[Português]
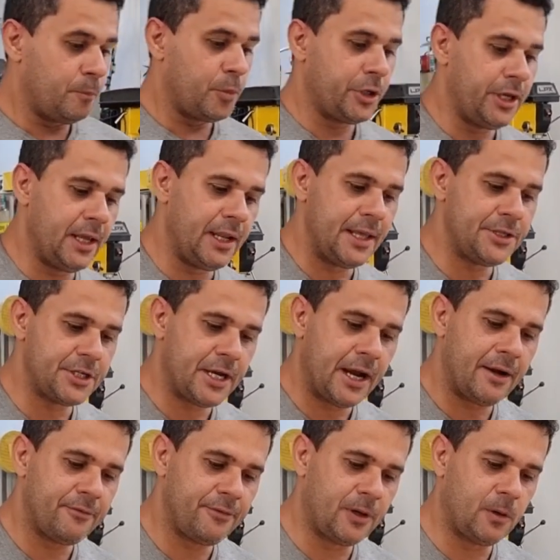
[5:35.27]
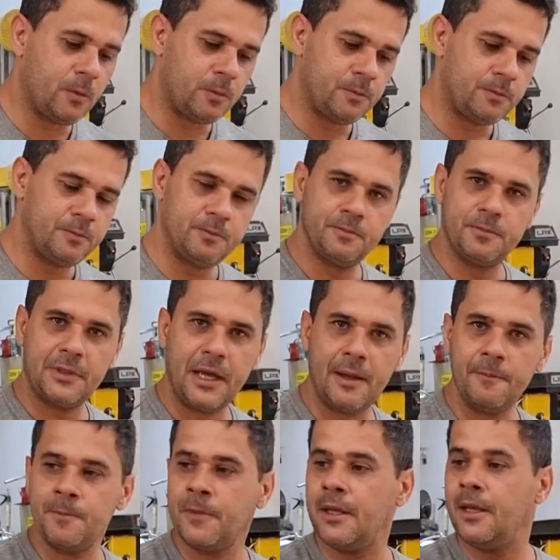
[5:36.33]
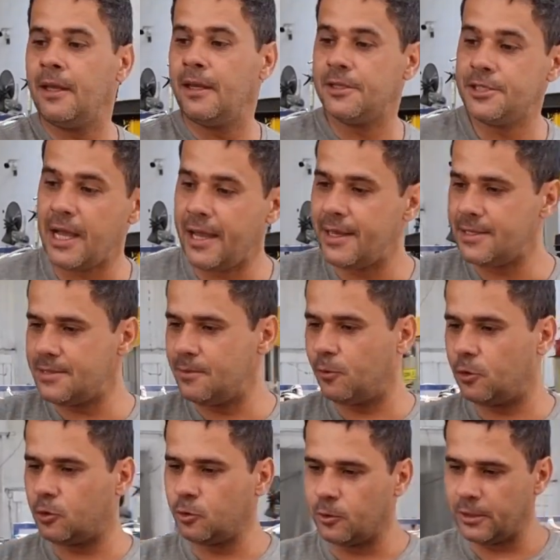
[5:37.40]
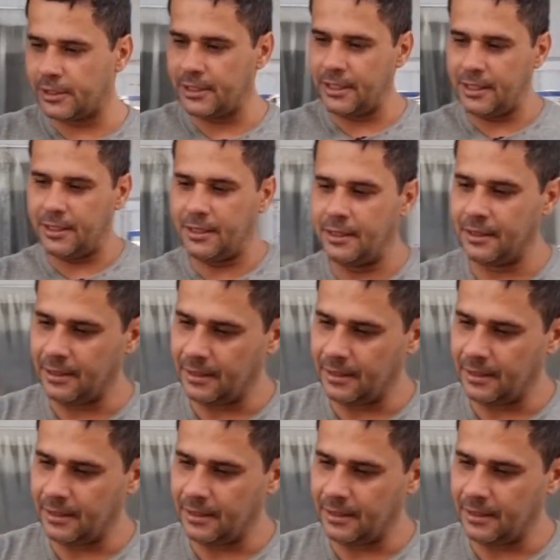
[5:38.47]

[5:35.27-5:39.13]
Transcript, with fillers: Porque ele é de carvão, tá? Já esse motor aqui,